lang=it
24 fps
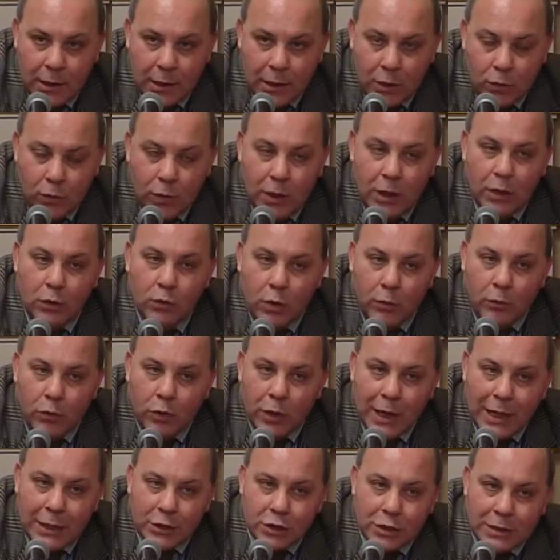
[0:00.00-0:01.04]
Quindi l'uomo
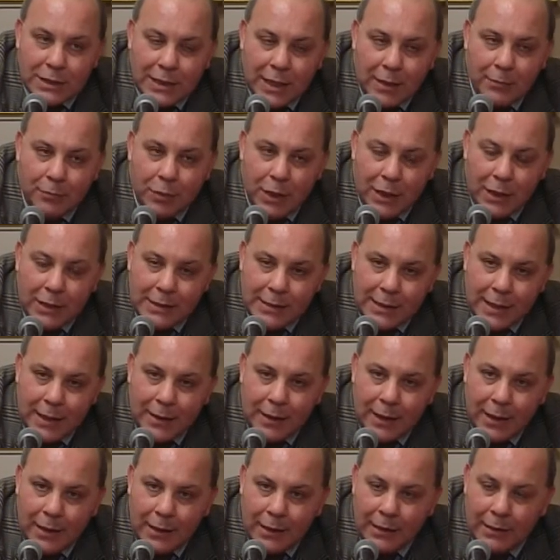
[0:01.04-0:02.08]
nasce sempre
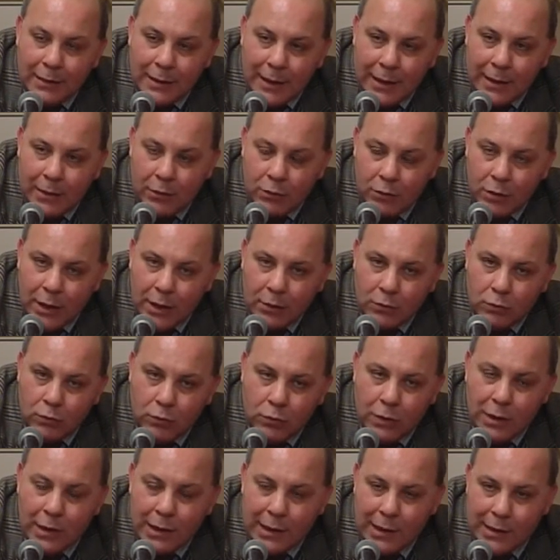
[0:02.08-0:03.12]
all'interno di
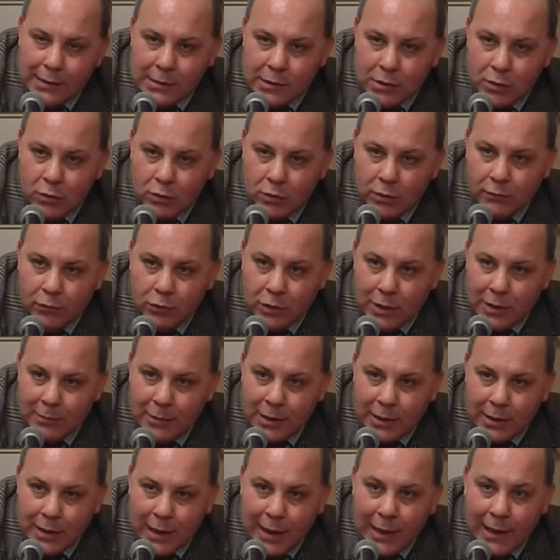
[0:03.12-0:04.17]
alcune relazioni
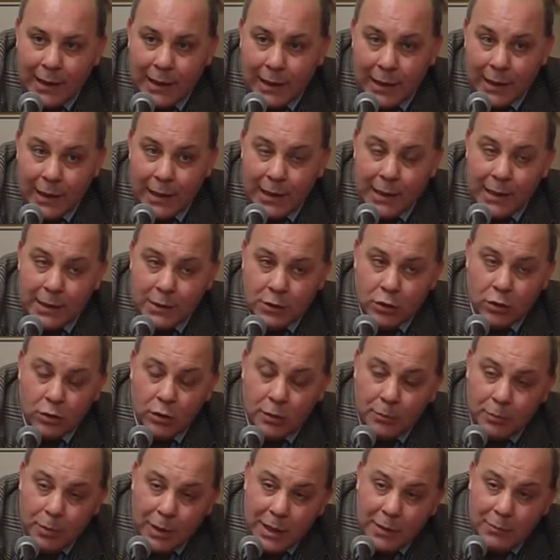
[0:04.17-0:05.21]
fondamentali, sono
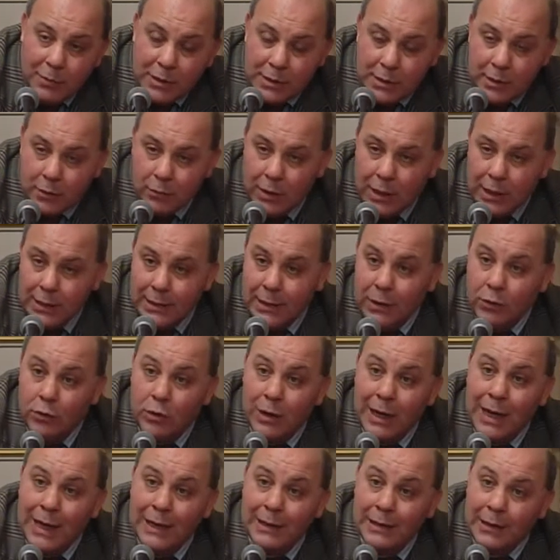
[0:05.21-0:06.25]
in primis quella
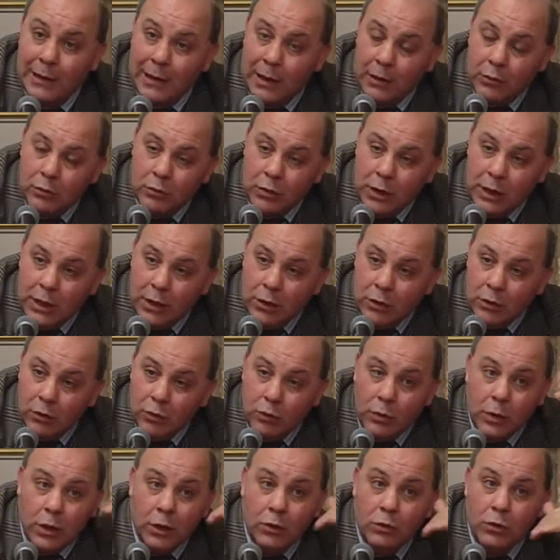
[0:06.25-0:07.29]
teocratica con Dio,
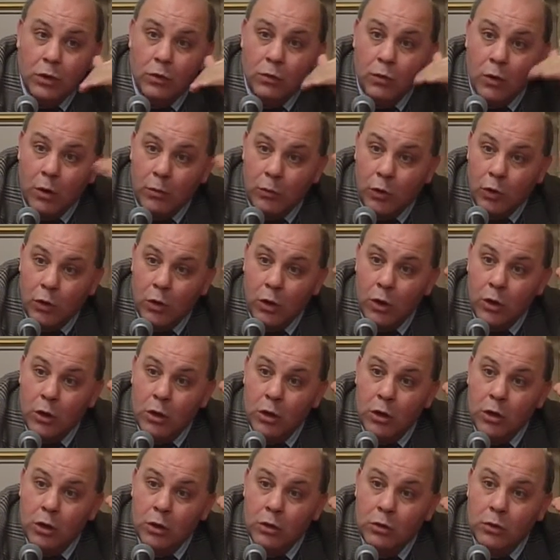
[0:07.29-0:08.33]
quindi ogni uomo
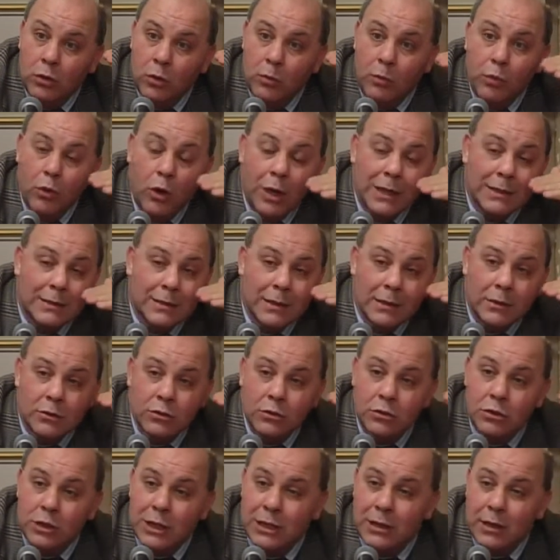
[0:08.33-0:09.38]
non può essere
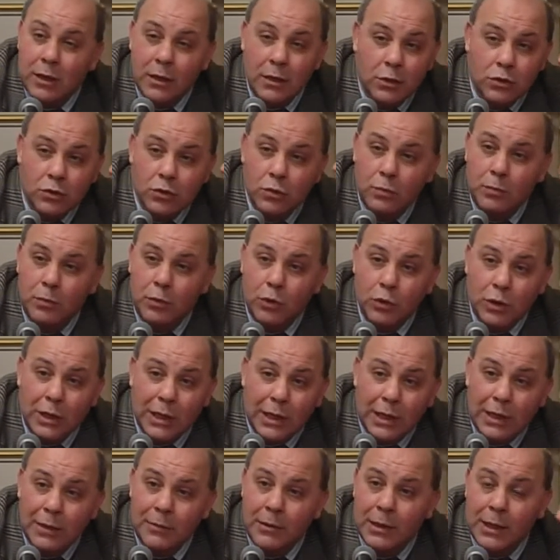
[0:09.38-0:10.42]
soggetto a nessun
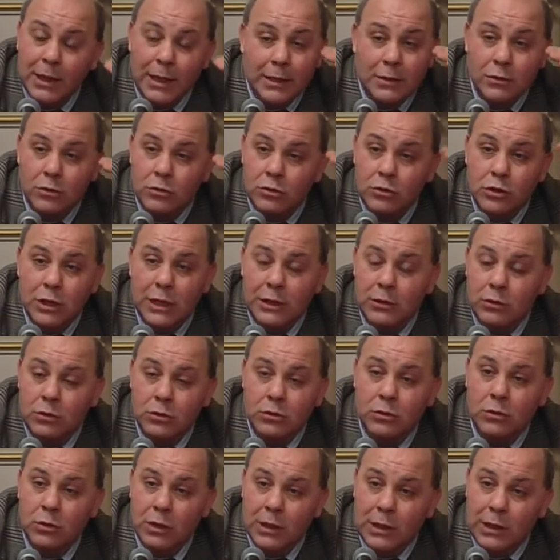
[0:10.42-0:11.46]
potere perché è soggetto
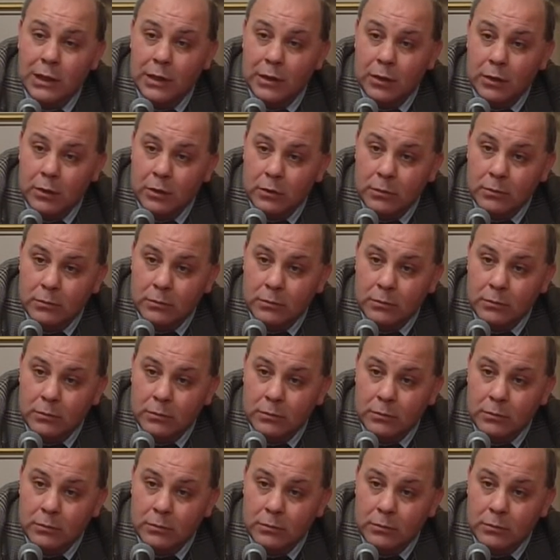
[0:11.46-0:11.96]
solo a Dio.